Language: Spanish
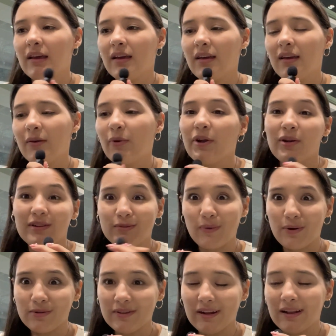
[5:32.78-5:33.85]
Eh, bueno, les
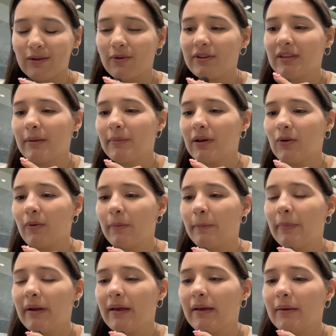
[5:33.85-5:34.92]
voy a contar algo. Ahorita me
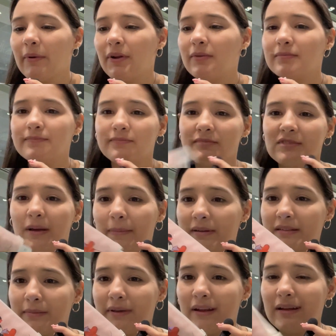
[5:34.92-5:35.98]
compré, bueno, ya
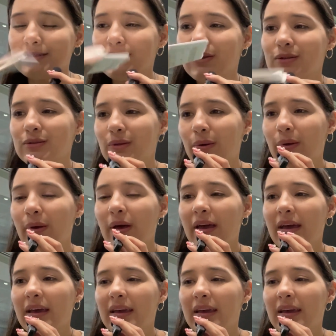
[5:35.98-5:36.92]
pasé migración, todo.